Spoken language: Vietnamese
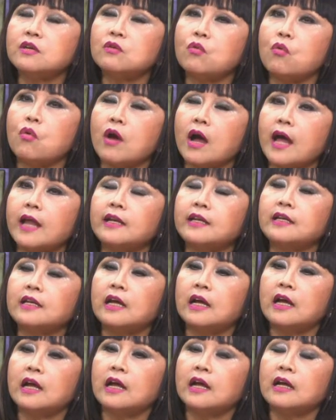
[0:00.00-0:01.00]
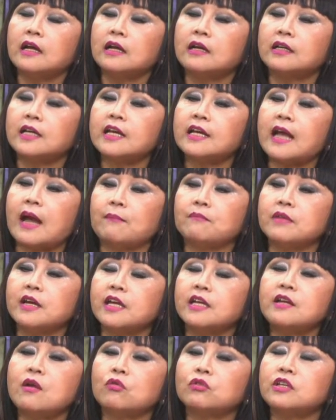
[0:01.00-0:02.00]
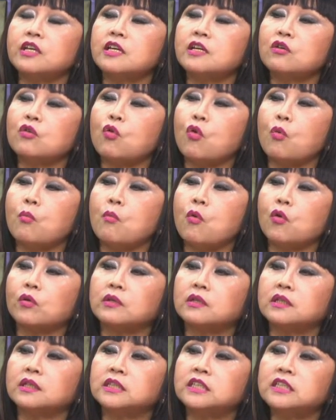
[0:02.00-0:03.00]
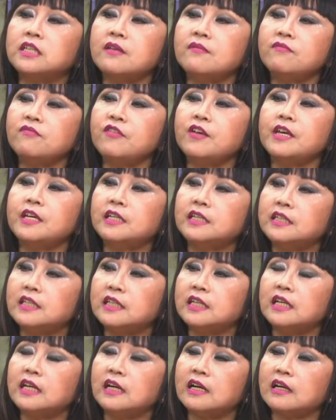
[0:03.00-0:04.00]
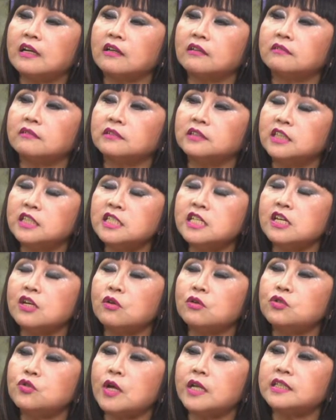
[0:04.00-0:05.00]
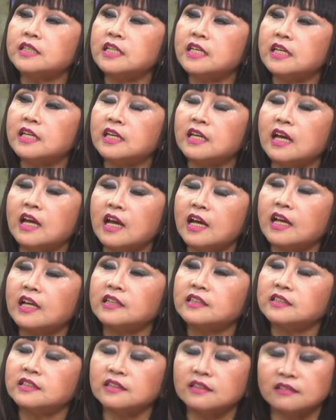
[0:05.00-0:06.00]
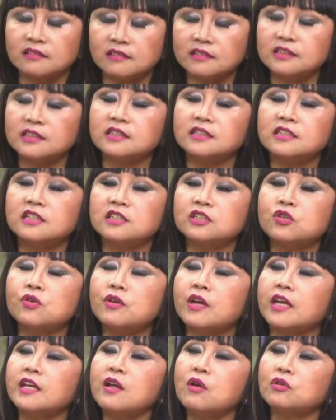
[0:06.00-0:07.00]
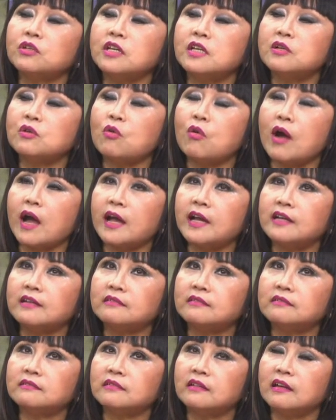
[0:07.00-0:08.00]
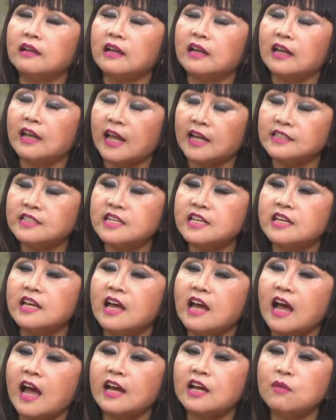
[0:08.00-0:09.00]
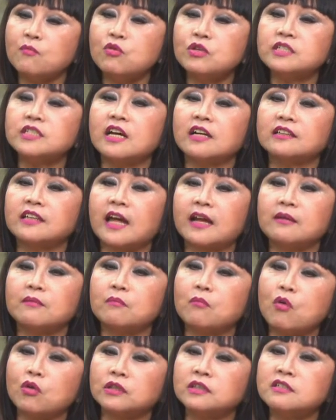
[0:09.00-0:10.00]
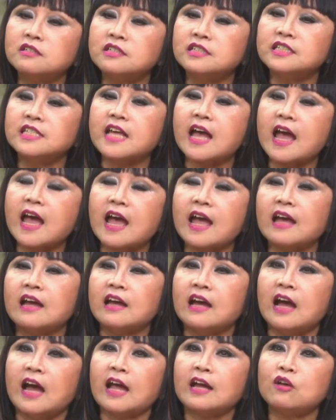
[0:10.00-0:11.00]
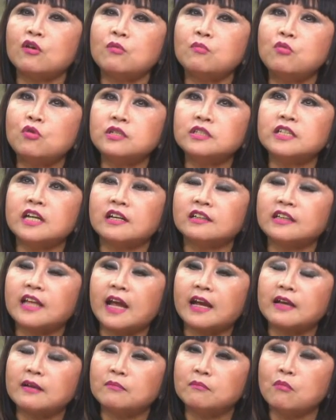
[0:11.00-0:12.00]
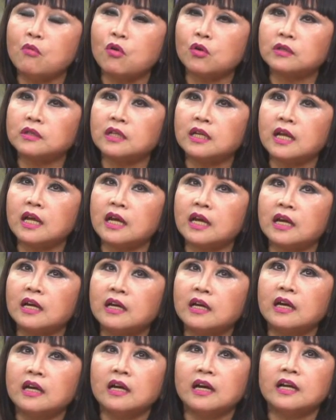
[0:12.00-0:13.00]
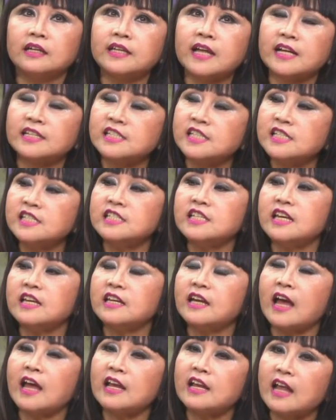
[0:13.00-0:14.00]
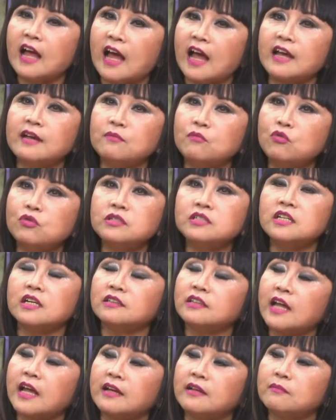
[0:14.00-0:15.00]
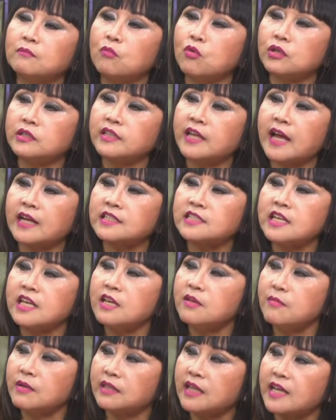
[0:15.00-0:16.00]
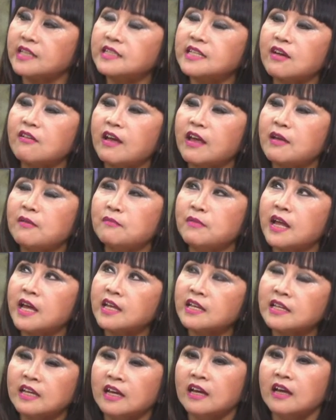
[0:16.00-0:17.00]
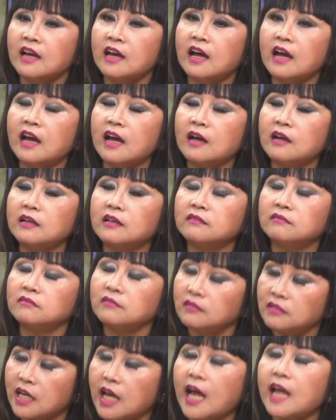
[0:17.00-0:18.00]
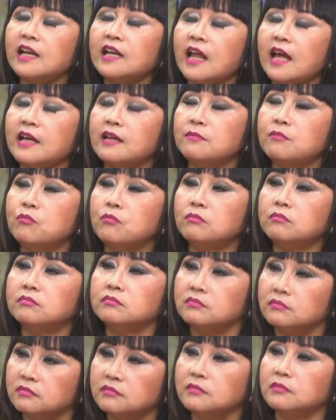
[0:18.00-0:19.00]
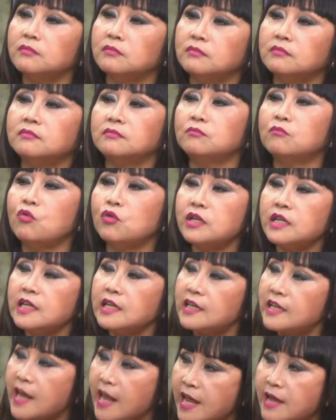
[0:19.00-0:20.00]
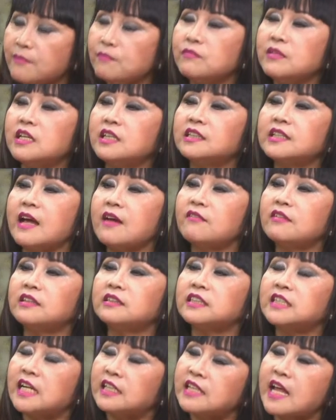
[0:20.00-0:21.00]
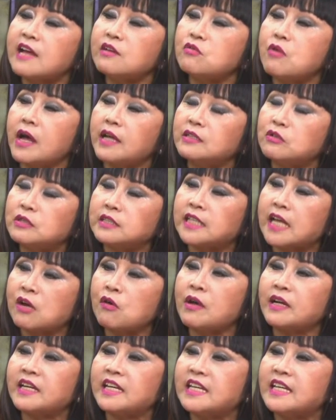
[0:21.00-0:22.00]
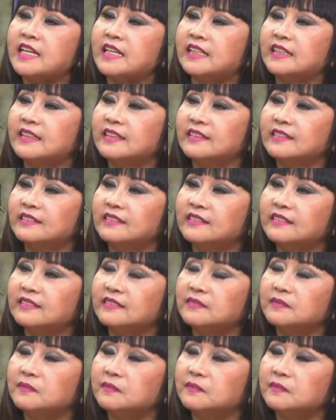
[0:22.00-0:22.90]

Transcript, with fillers: của anh cái cảm nghĩ đầu tiên của một sinh viên à, chính trị kinh doanh thì sự suy nghĩ đầu tiên của anh là gì anh có muốn trở thành một thương gia anh có muốn trở thành một à, à, nhà chính trị hay là anh muốn trở thành một nhạc sĩ mà tại sao ngày hôm nay à, anh lại muốn đem những táng, sáng tác của anh sang Hoa Kỳ à, à